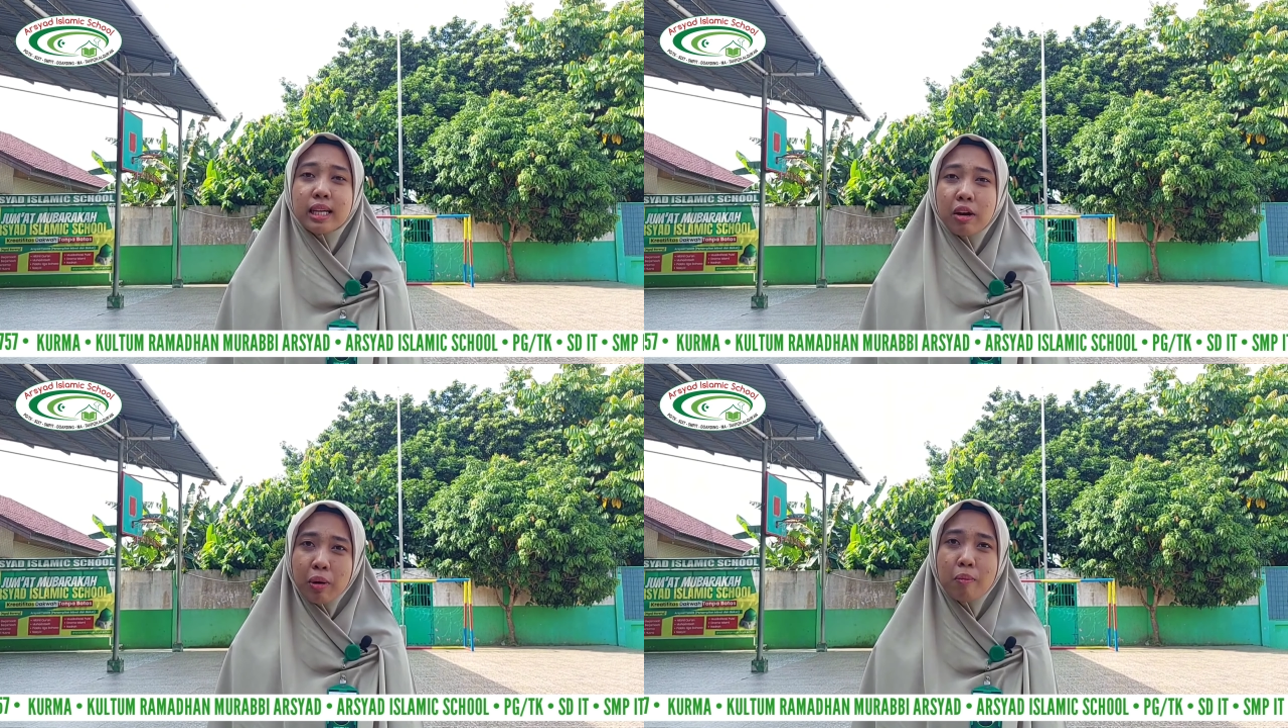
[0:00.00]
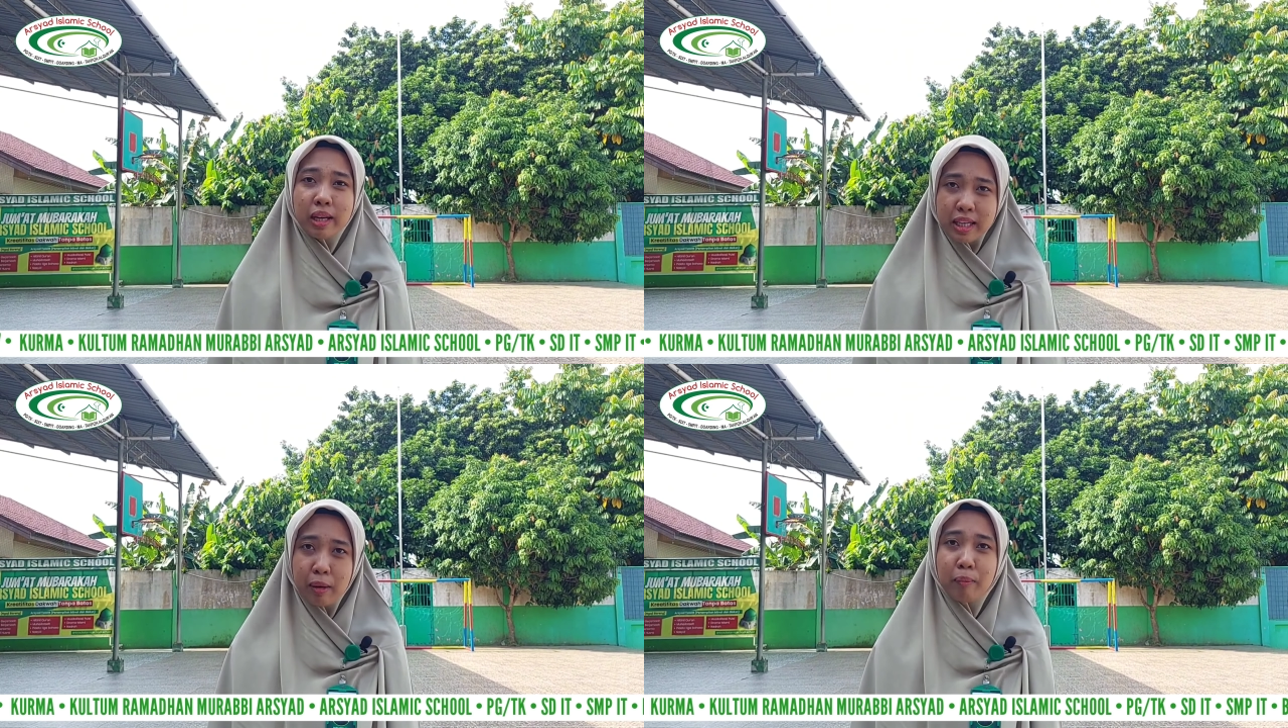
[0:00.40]

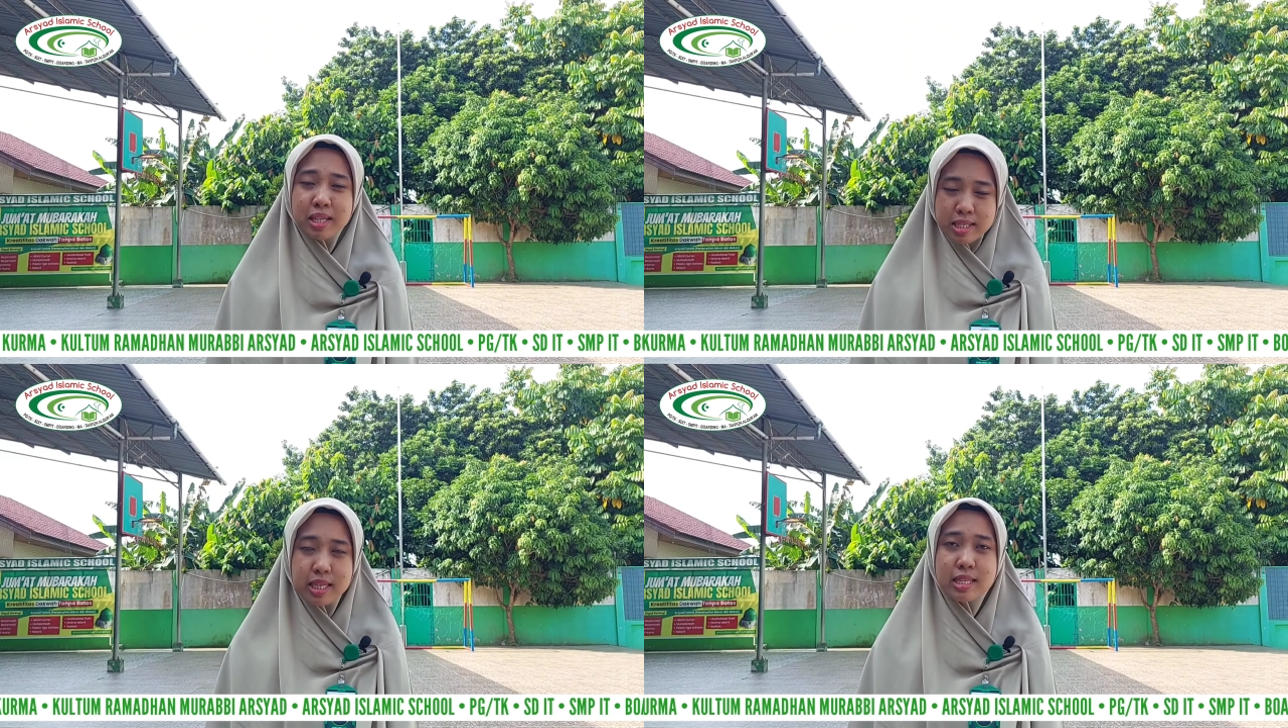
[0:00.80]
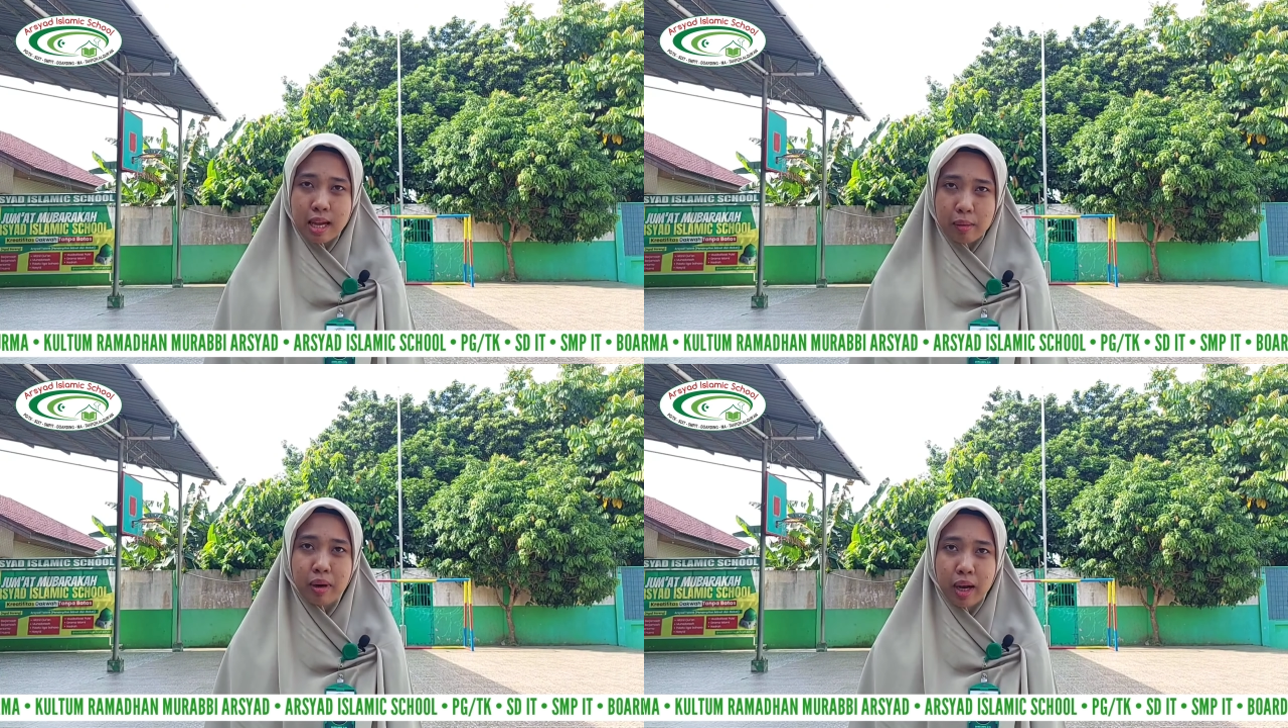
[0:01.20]
jawaban yang masih
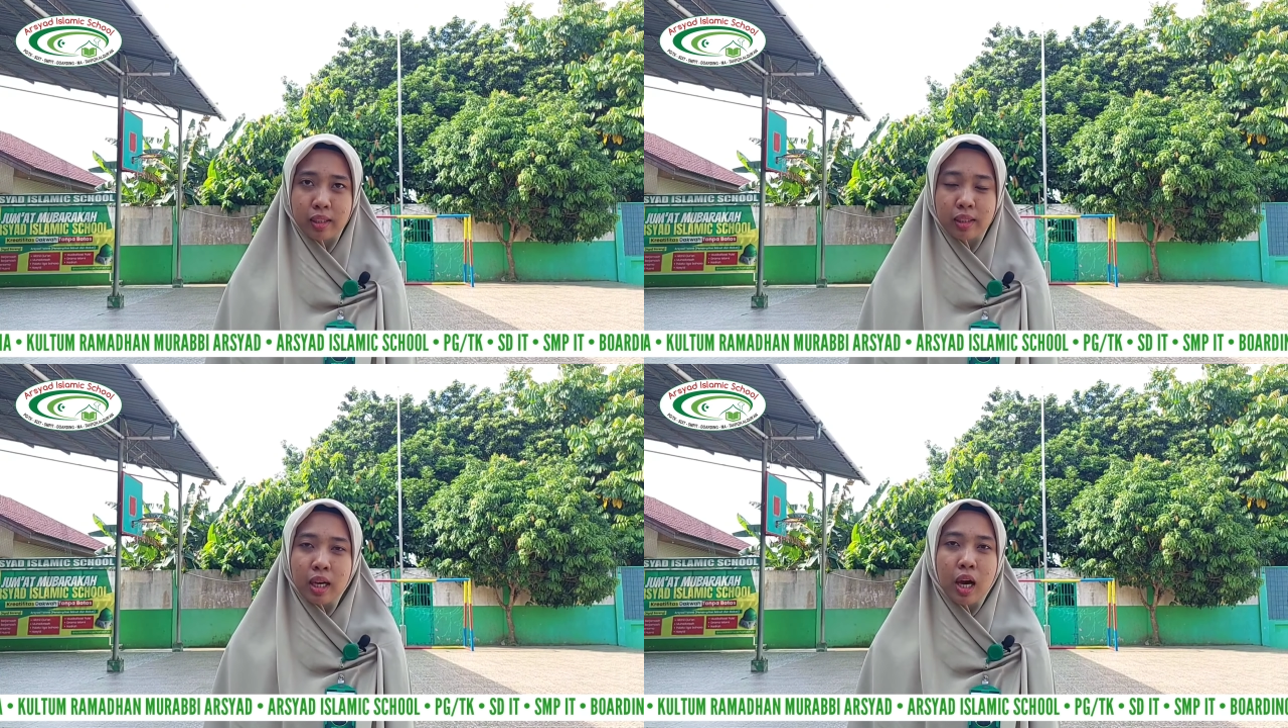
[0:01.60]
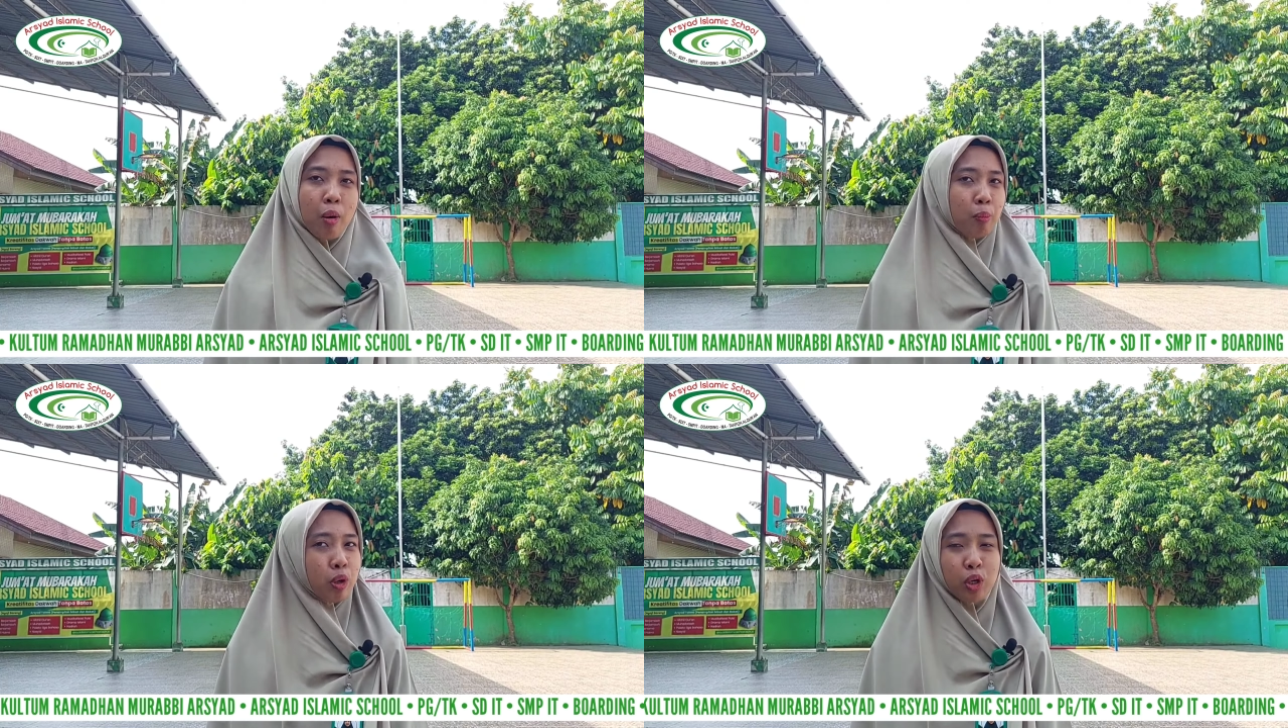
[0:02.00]
sama.
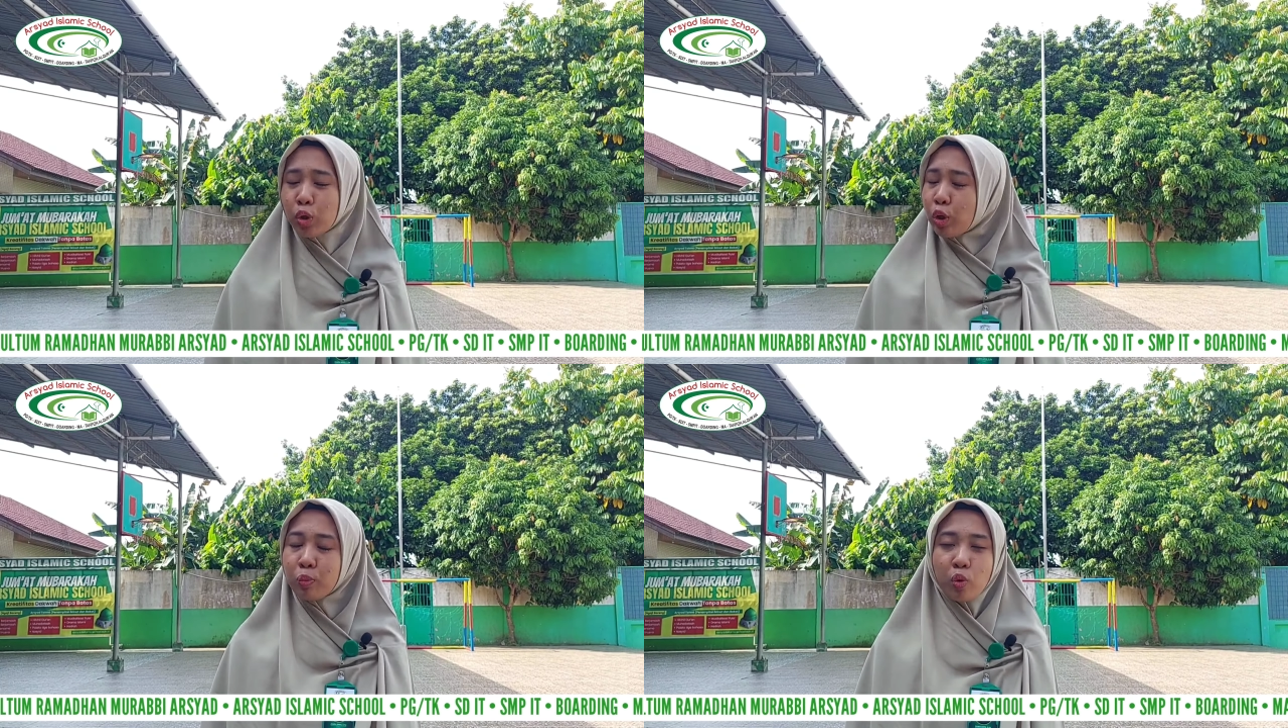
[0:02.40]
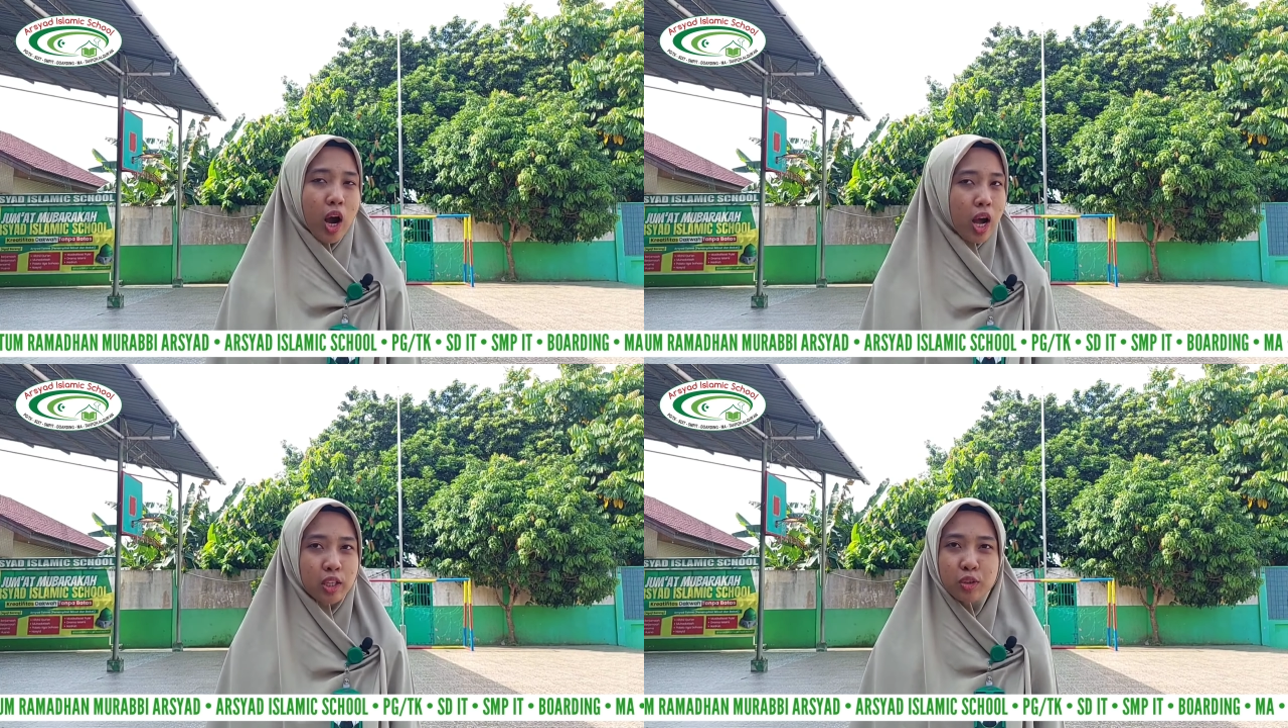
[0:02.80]
Belum,
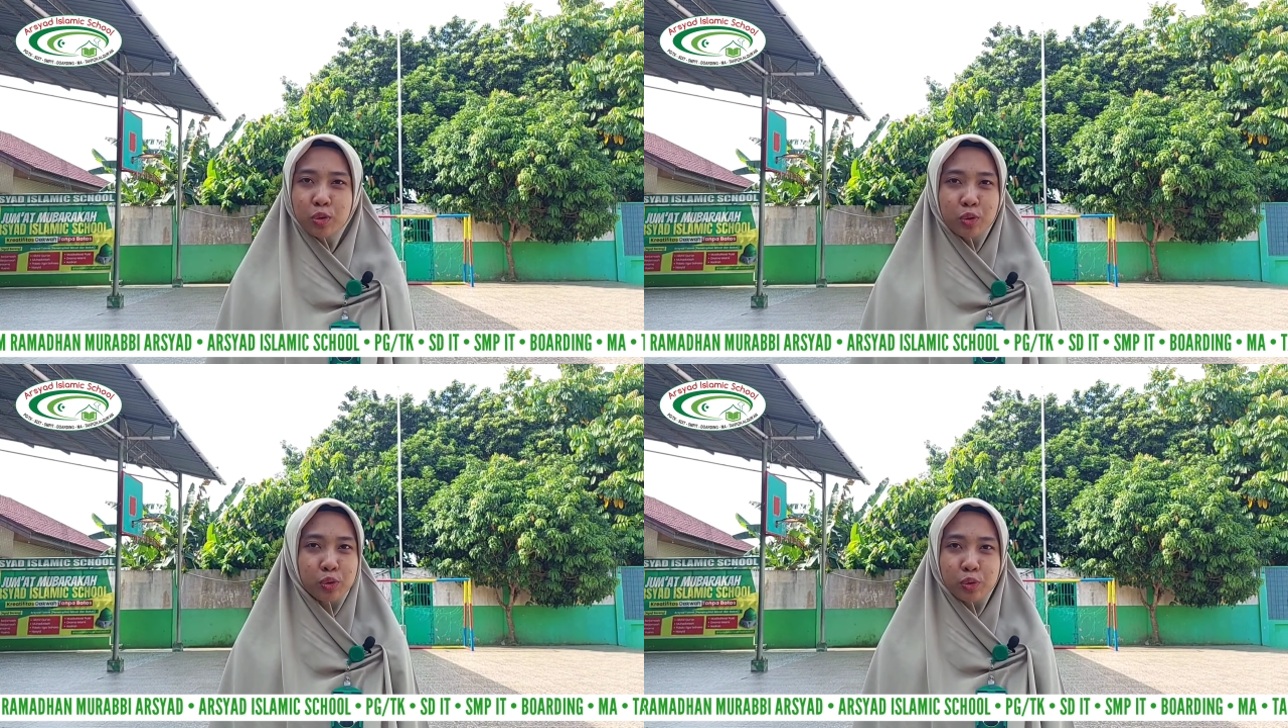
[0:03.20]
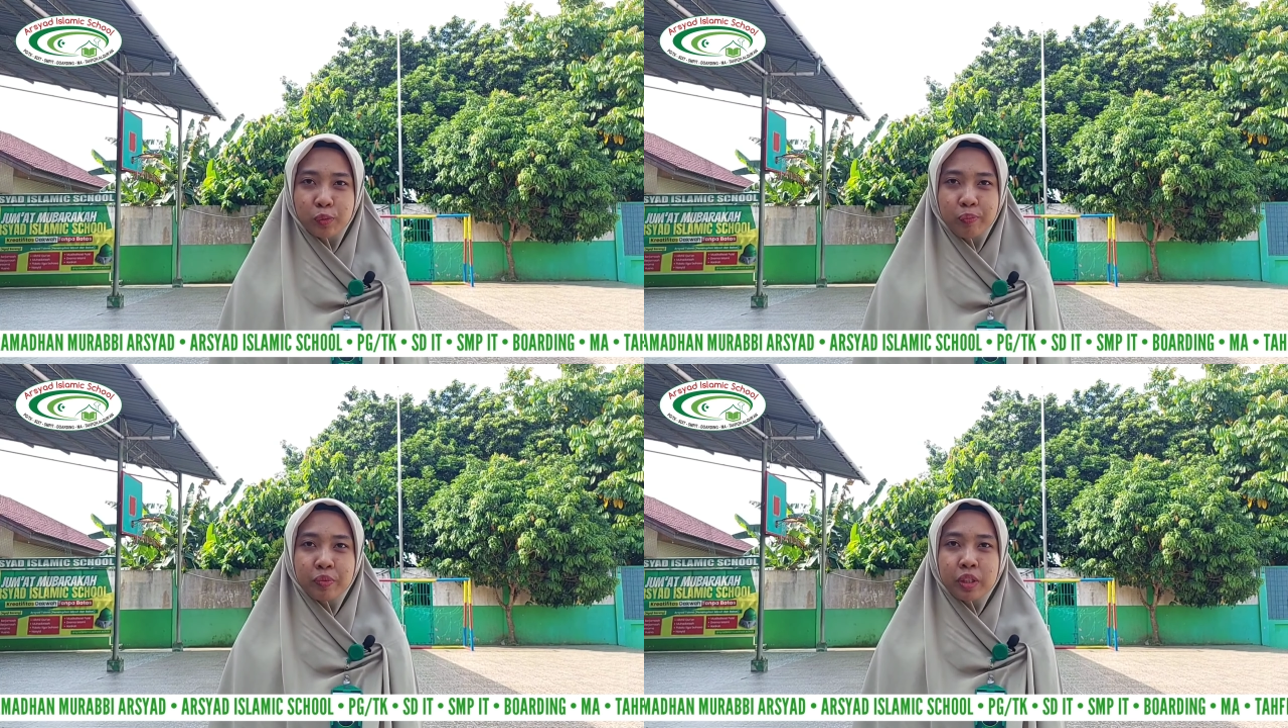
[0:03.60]
wahai guruku.